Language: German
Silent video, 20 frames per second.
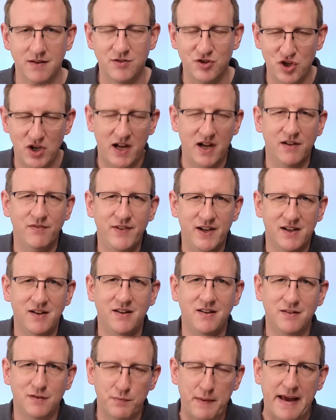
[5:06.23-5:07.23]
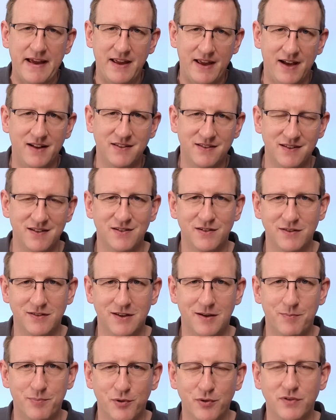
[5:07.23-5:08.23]
Es schlagen wirklich zwei Herzen in
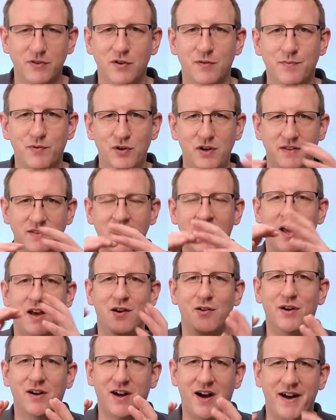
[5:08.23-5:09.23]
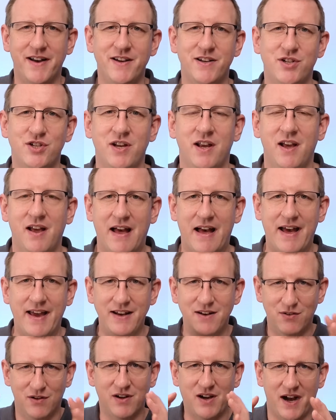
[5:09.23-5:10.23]
unserer Brust, obwohl es organisch
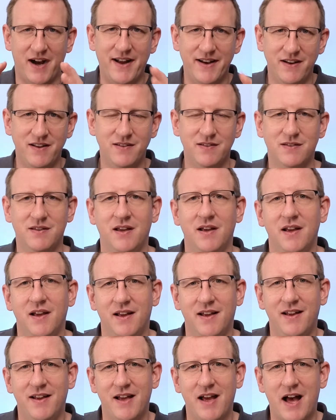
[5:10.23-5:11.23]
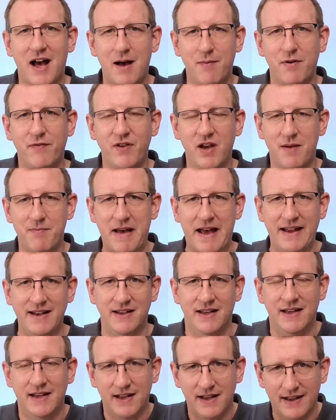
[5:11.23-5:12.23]
ein Organ ist. Äh, aber wir haben
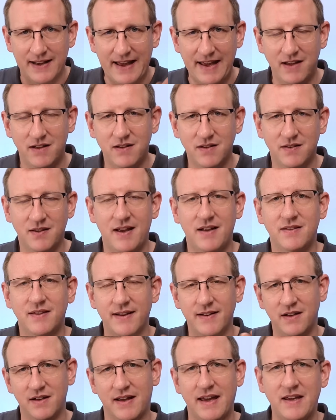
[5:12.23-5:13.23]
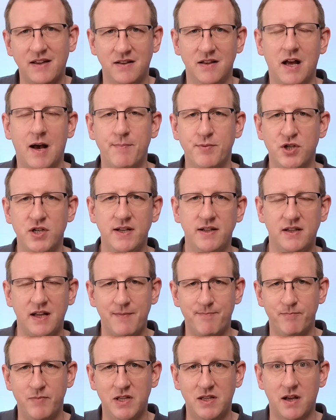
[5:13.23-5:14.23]
ein rechtes Herz, einen rechten Abschnitt,
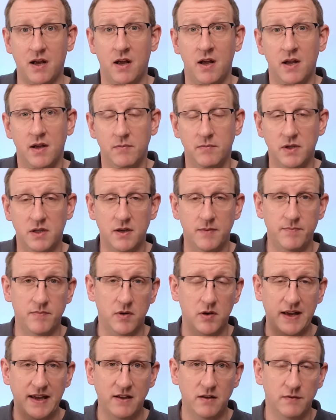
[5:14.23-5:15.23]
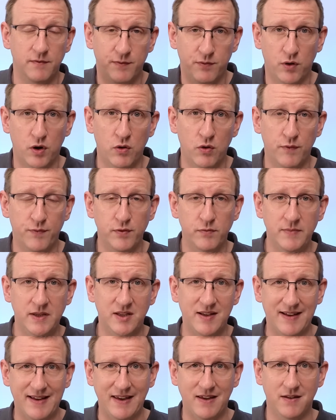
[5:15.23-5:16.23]
eben mit, der, mit dem rechten Vorhof und mit
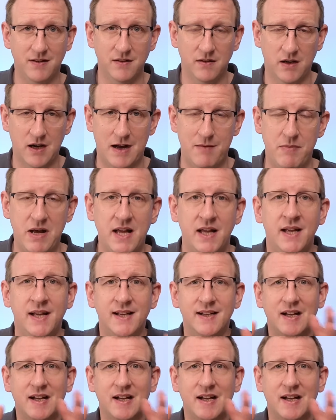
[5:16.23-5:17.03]
der rechten Kammer.